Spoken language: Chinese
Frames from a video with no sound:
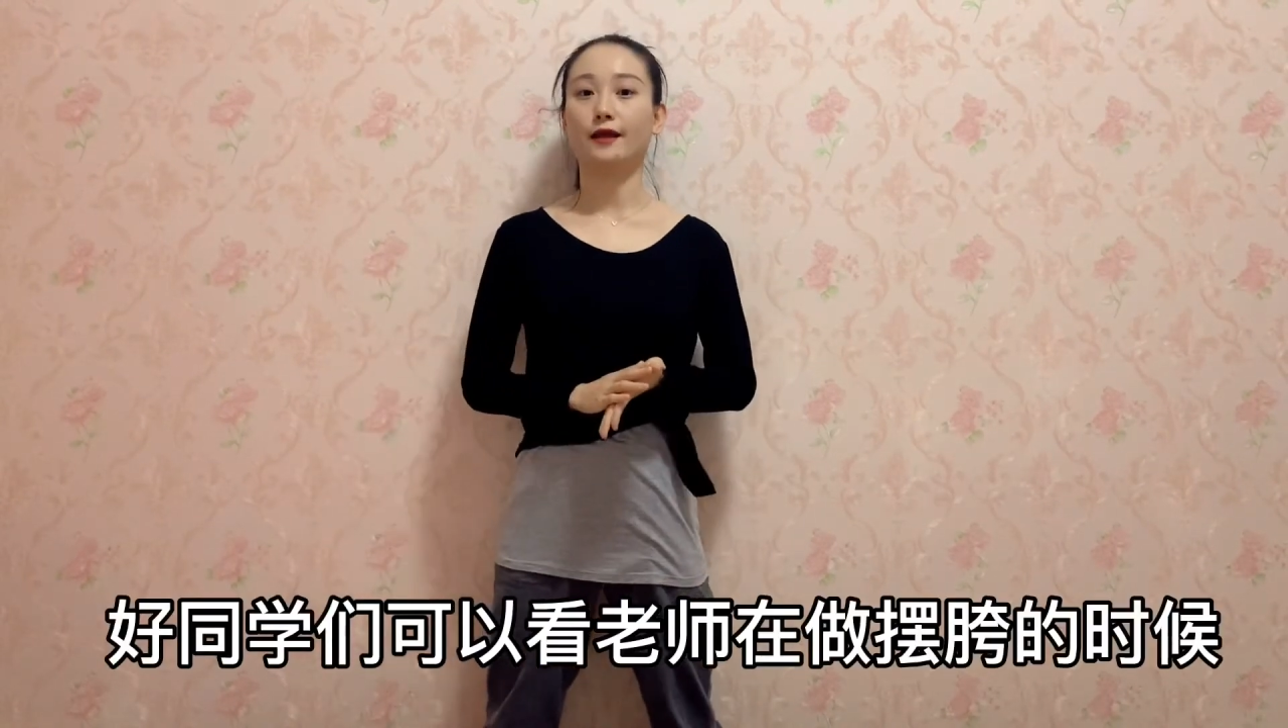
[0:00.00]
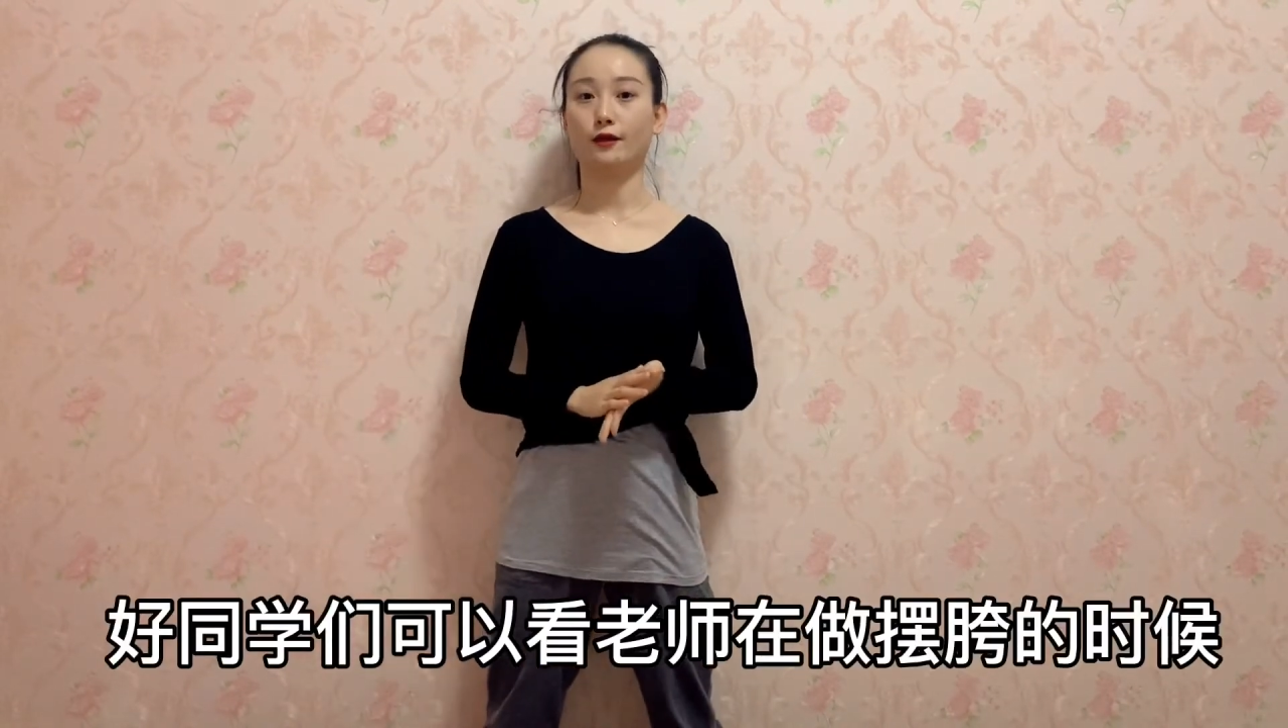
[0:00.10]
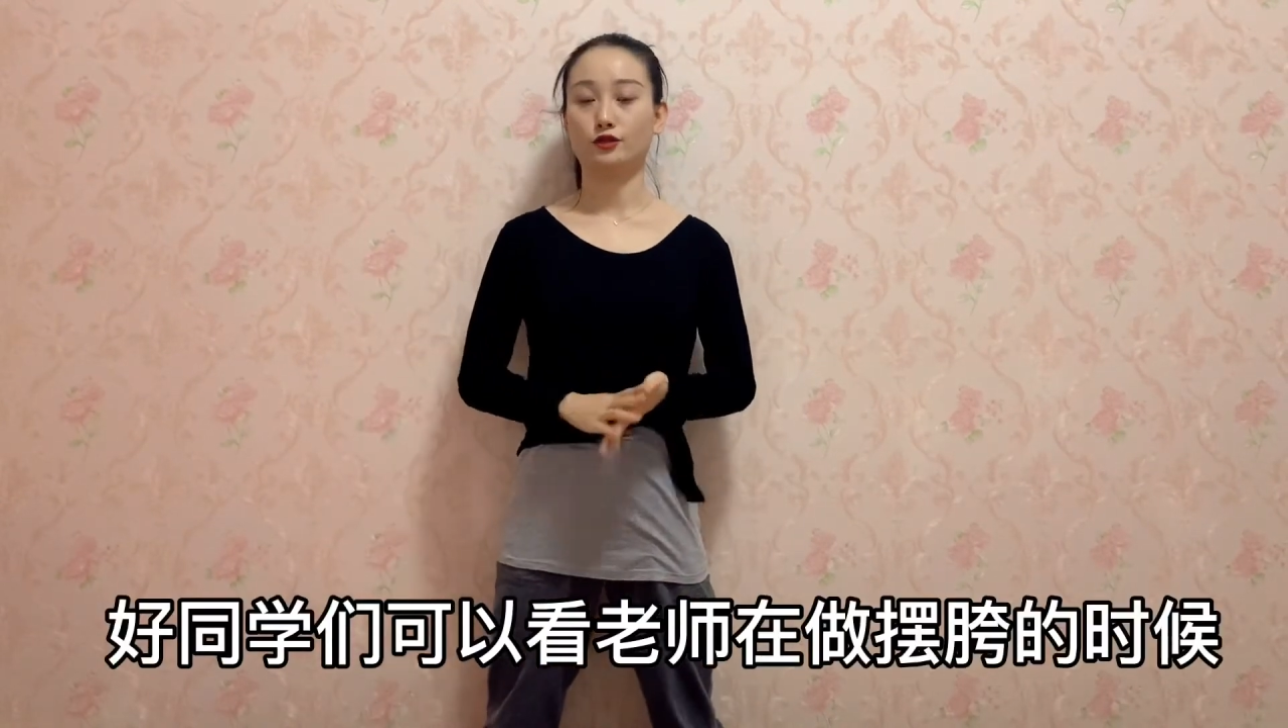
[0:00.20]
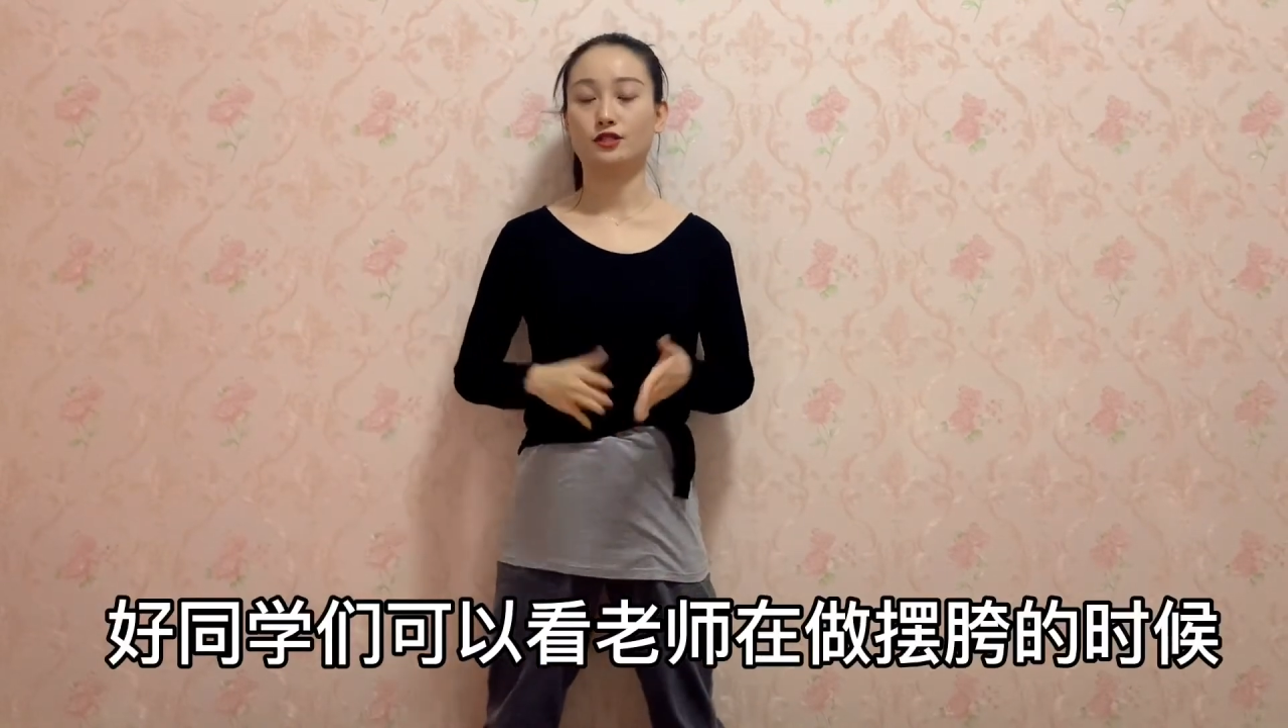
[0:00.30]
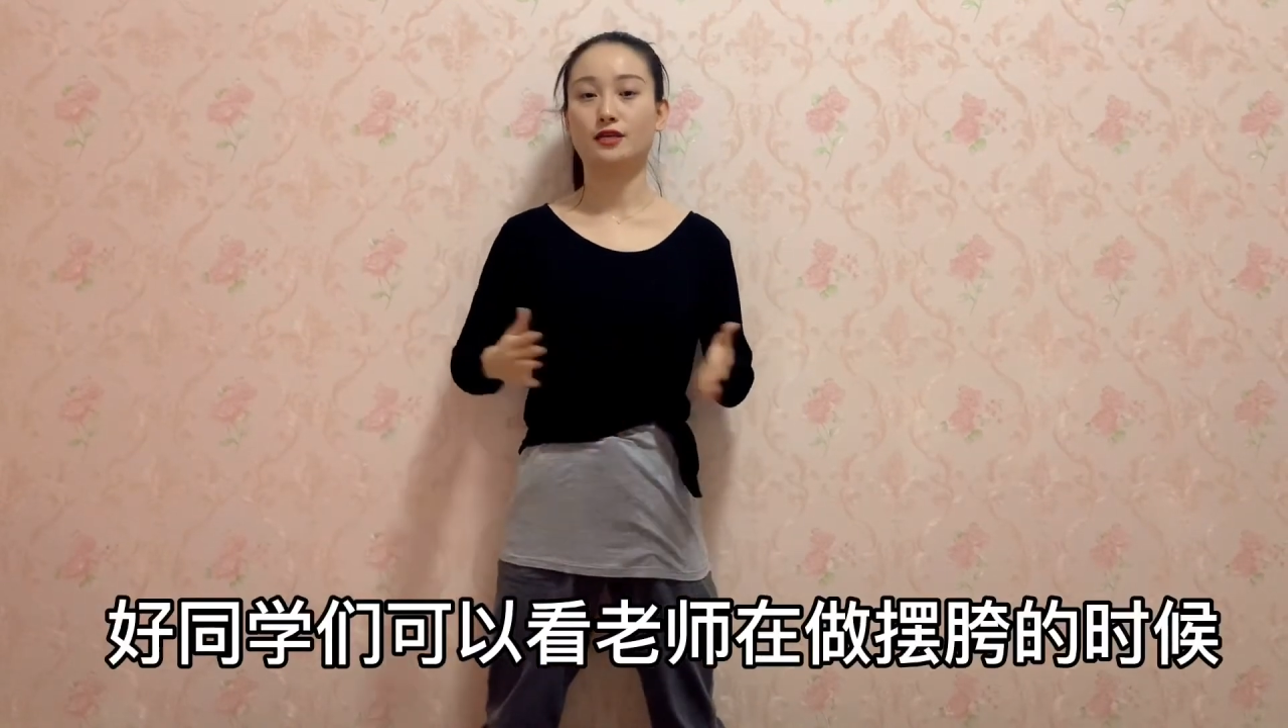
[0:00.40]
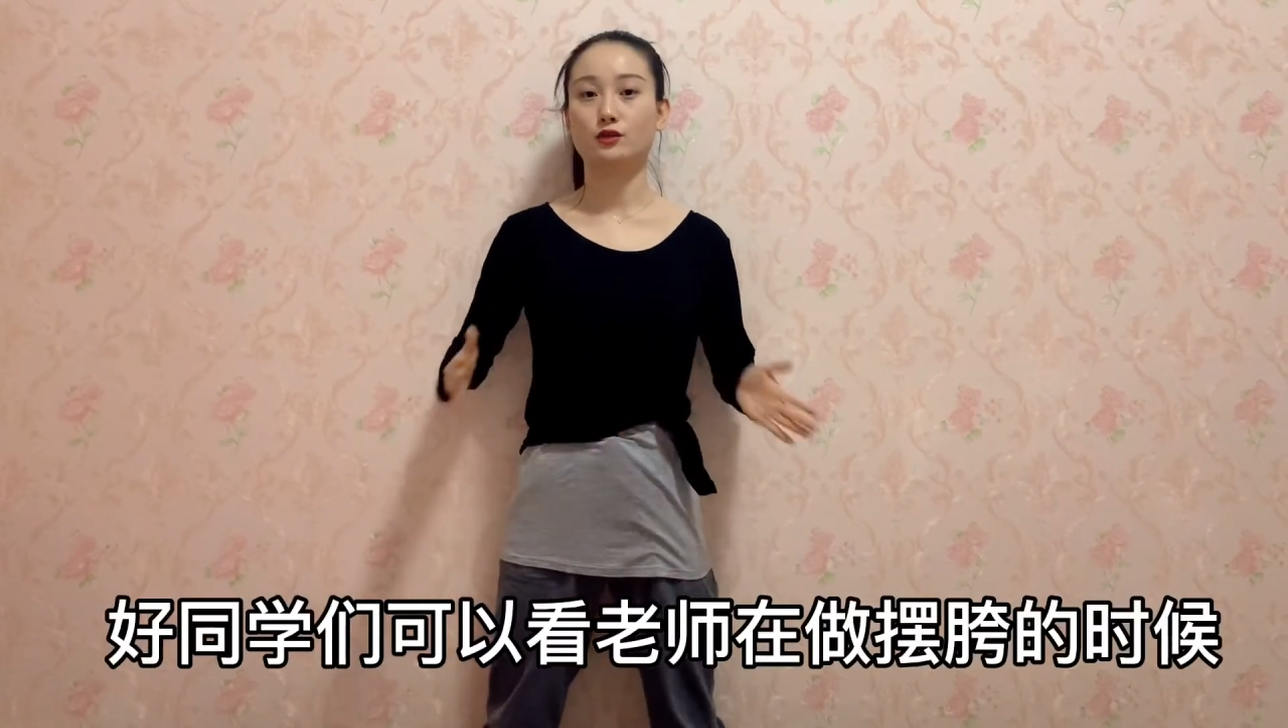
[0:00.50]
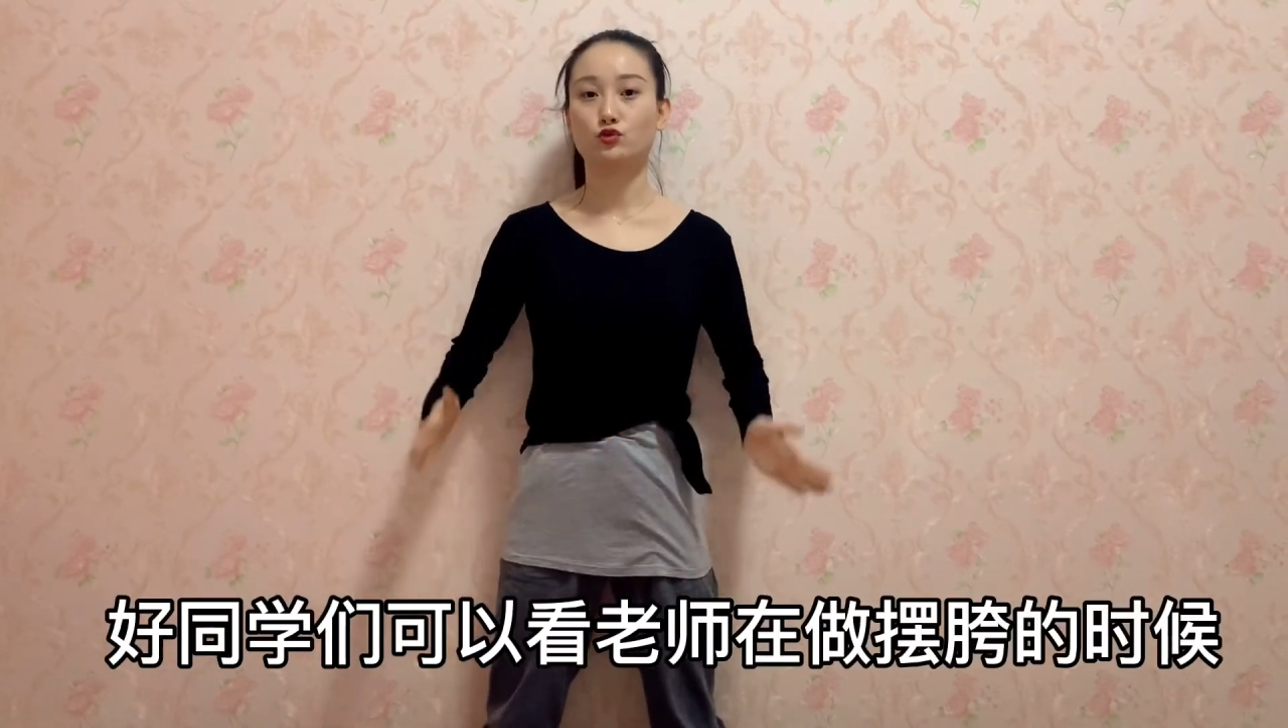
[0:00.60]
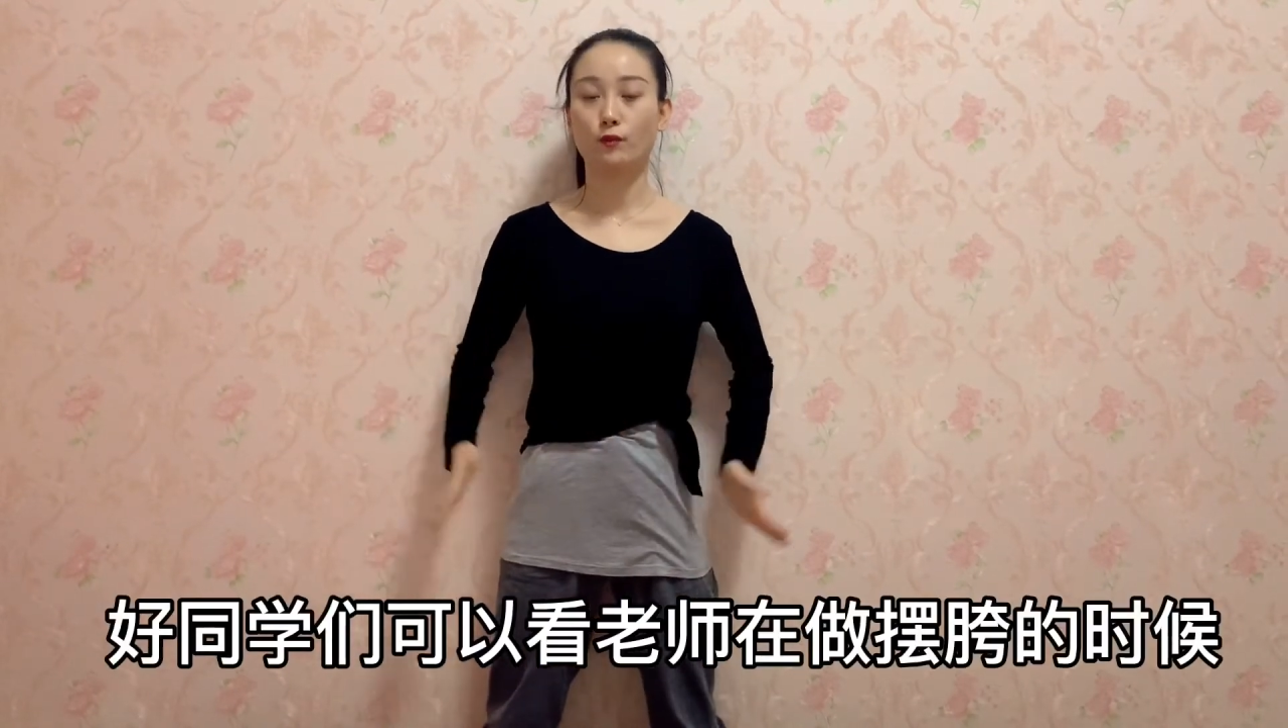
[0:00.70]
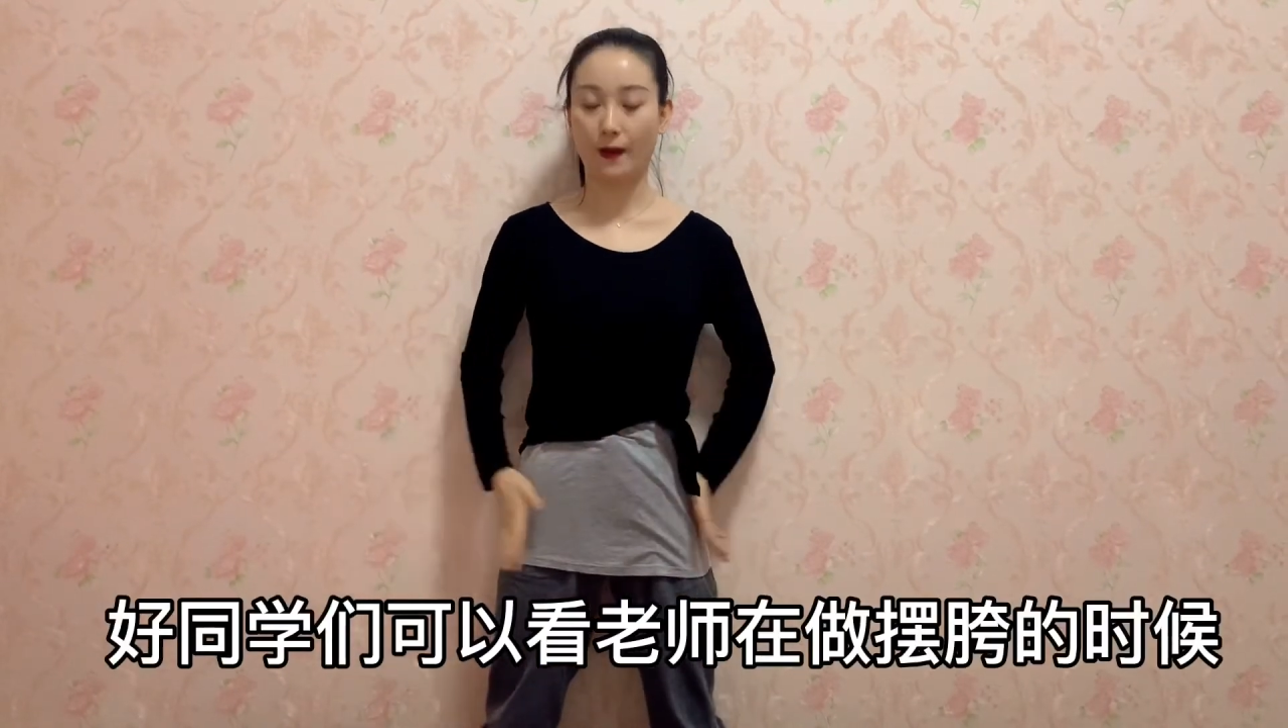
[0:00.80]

老师在做